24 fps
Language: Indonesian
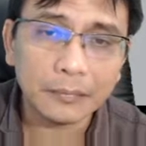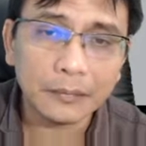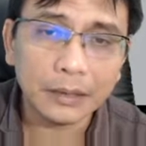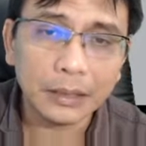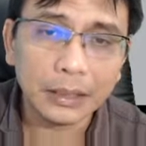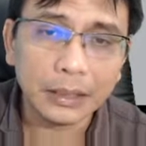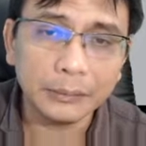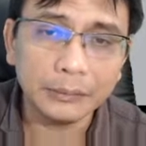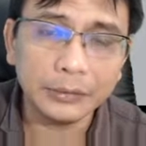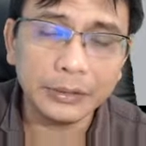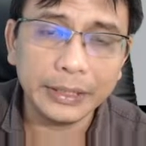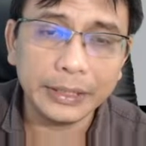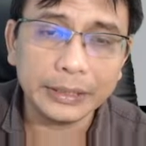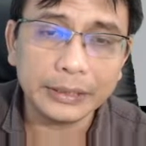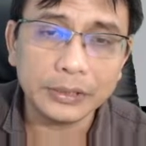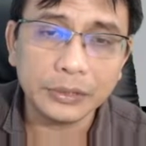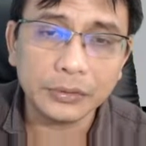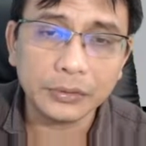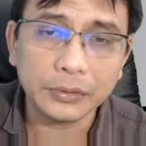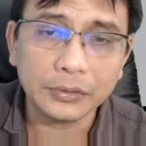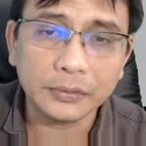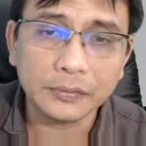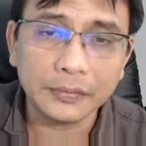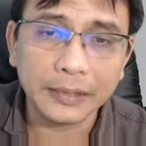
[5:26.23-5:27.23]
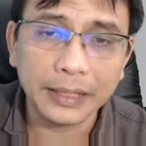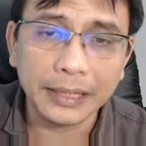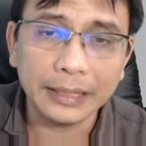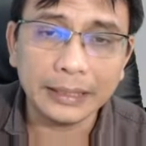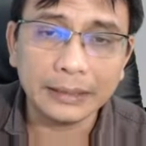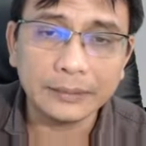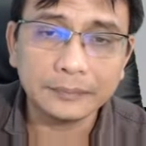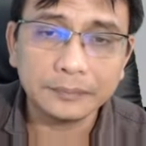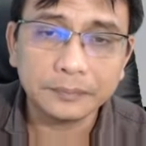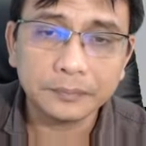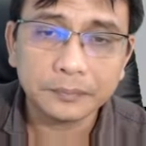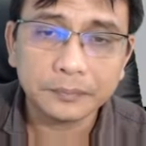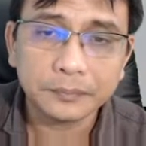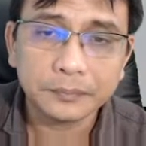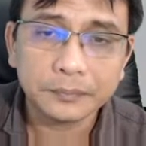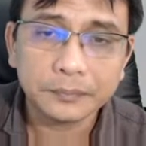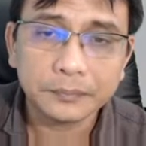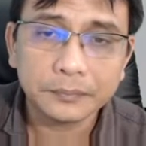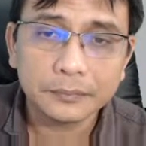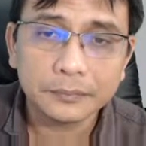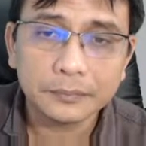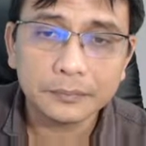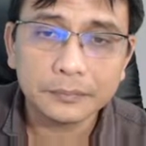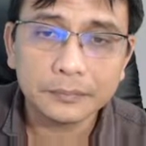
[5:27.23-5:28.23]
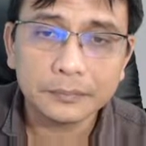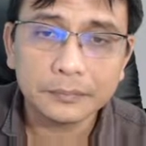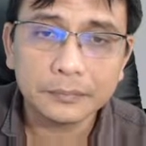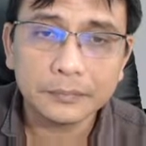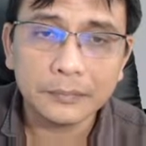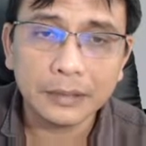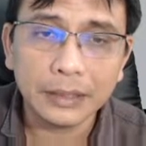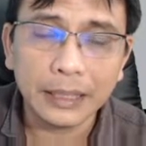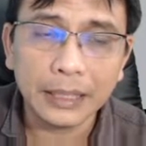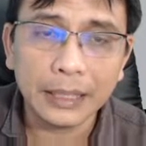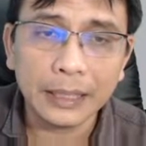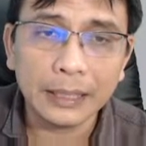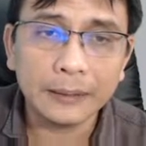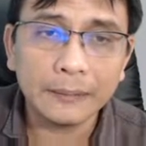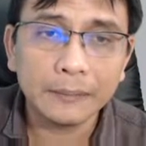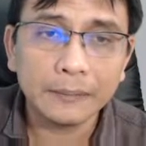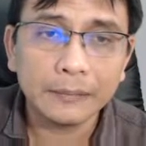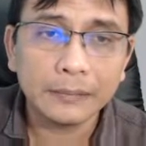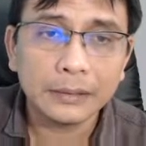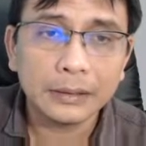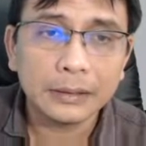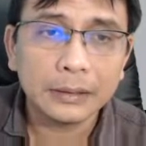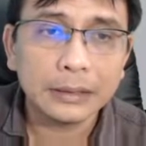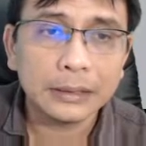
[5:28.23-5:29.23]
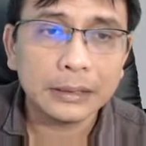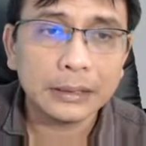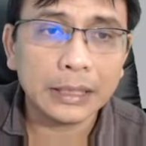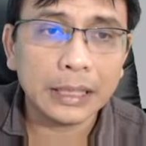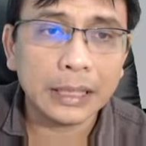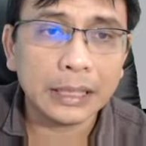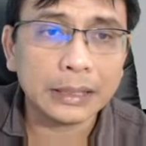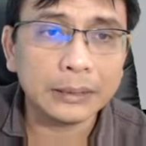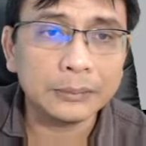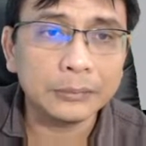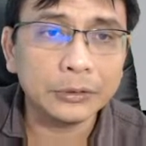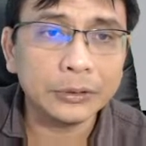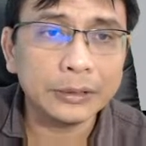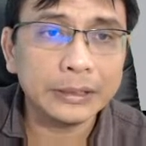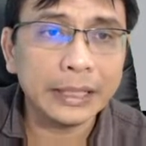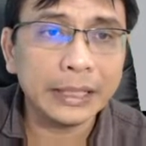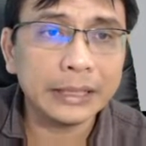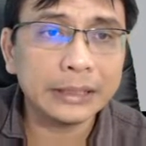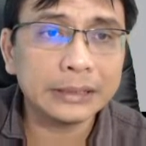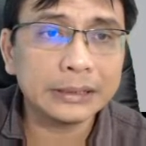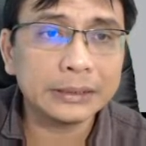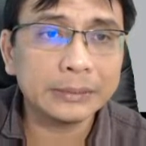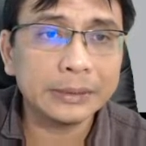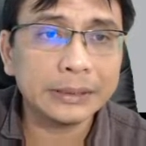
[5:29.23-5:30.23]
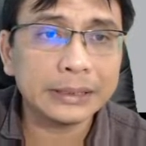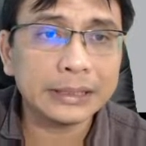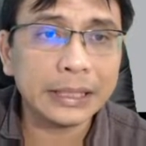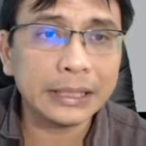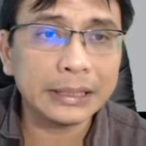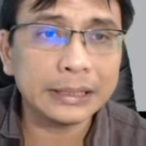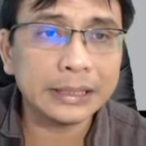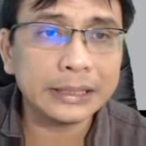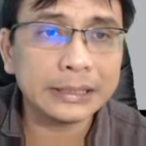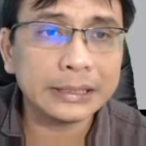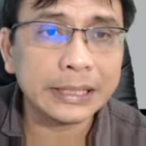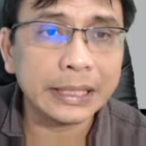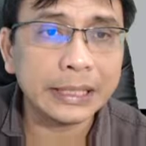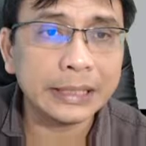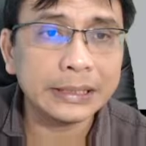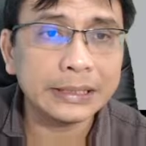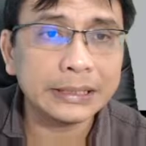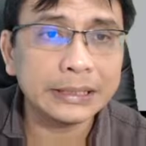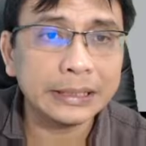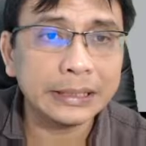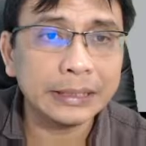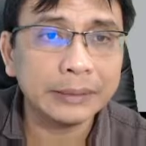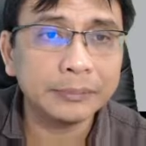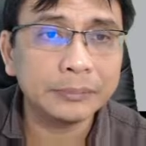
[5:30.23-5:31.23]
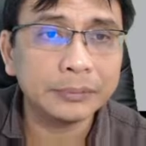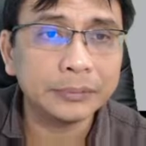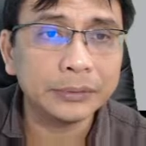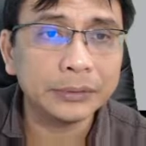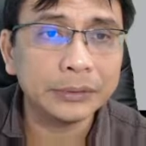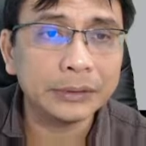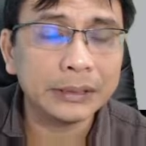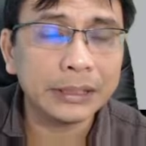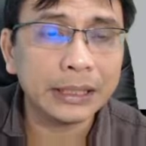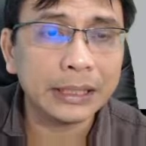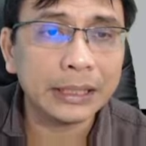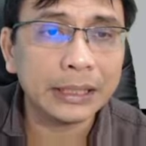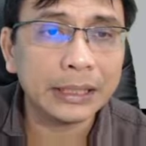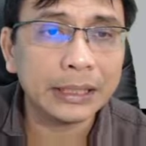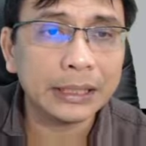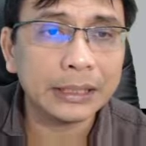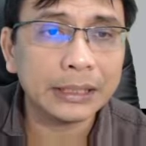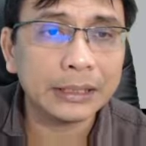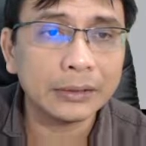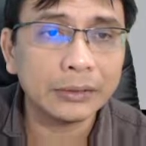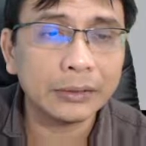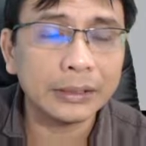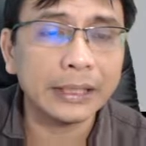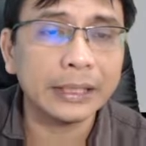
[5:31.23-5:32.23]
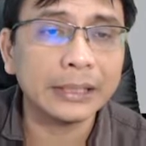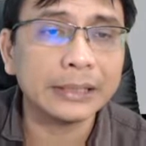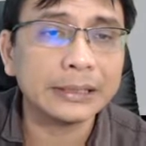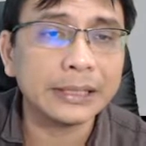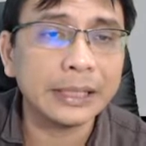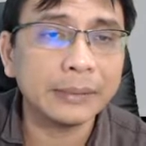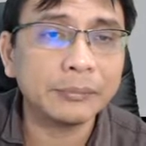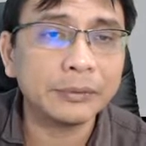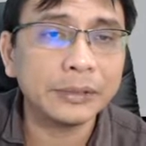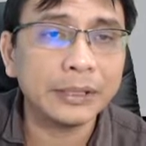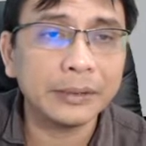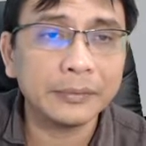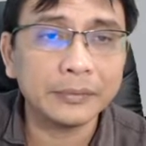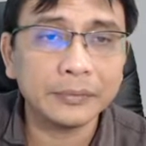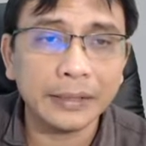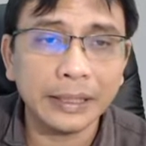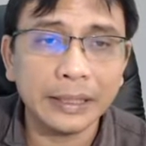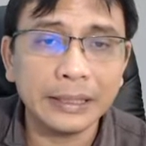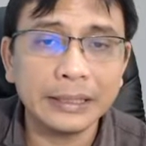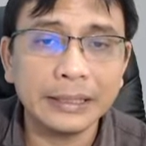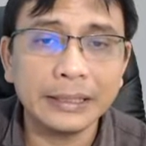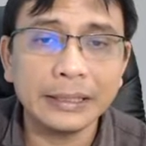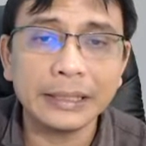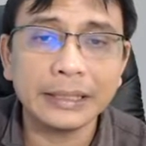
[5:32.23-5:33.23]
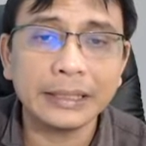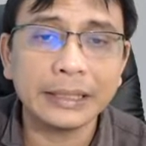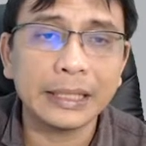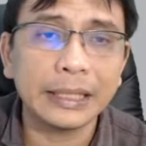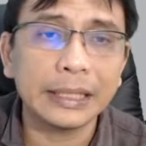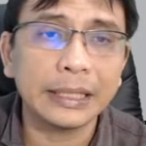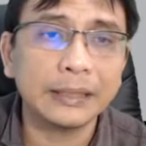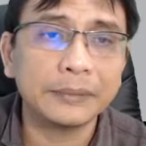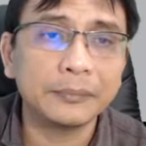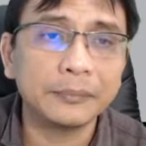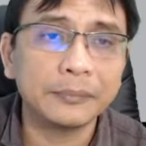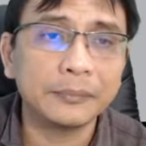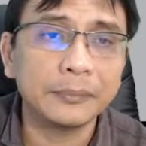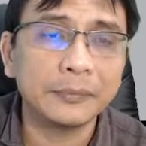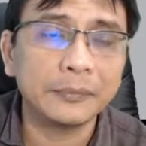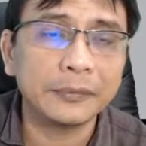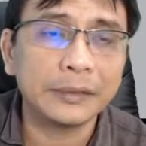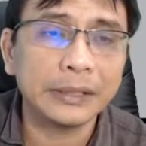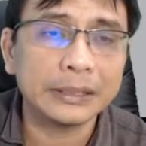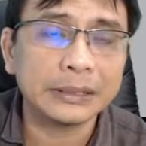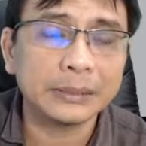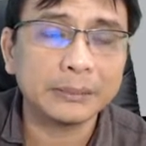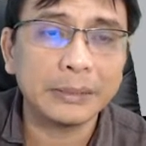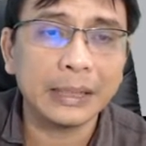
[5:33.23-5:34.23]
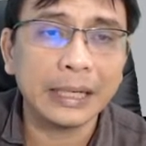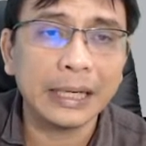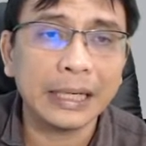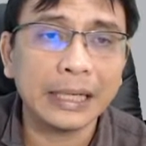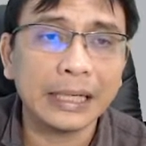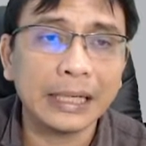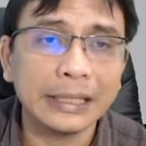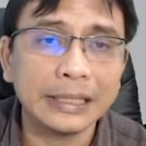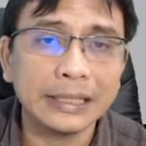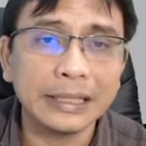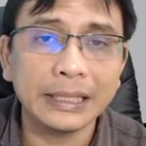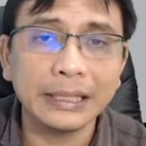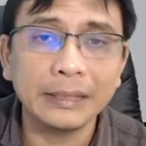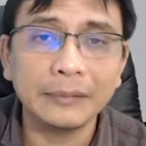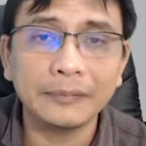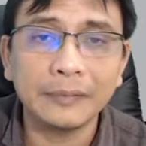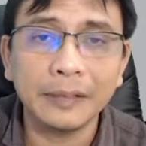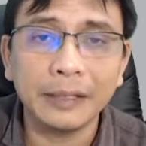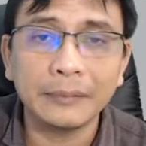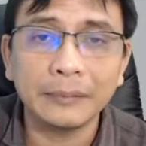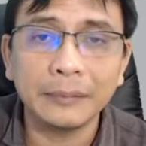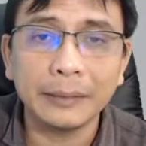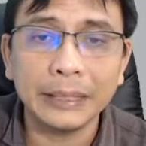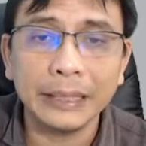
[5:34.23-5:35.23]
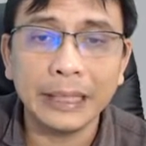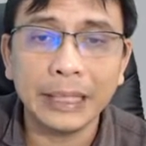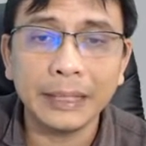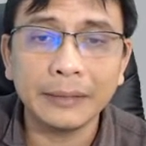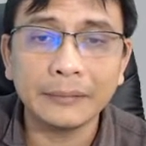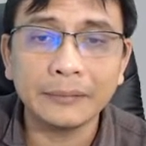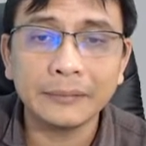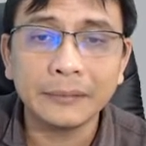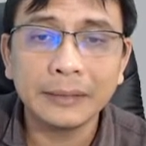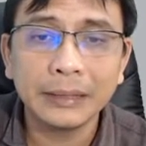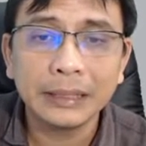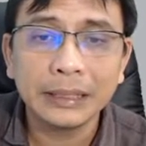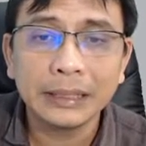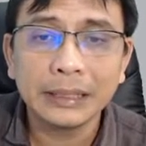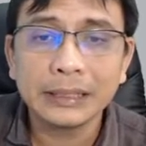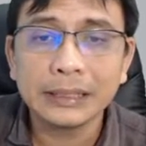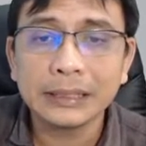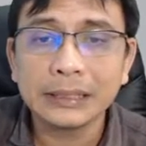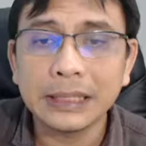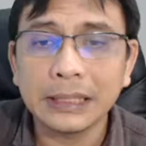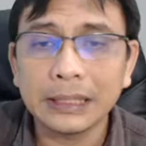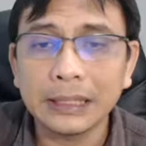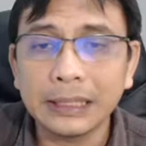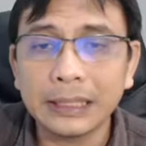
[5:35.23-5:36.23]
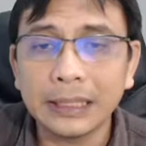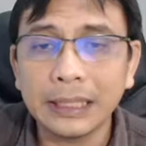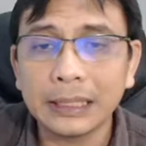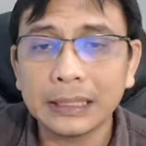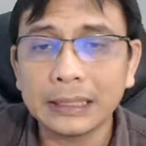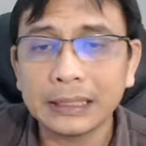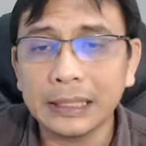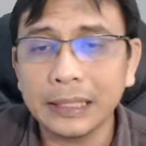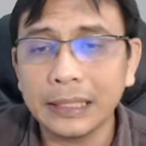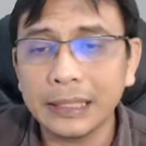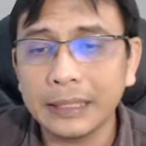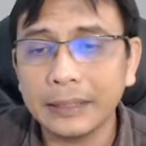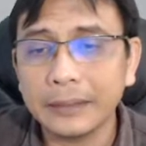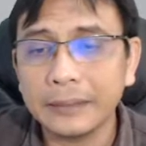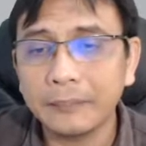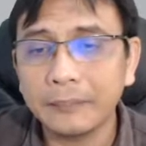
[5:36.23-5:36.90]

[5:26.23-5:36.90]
kemudian choose file ya Nah, kemudian misalnya saya di sini punya, oke, okay, saya punya file ini kita file sembarangan aja, ini file PDF. Saya tinggal klik,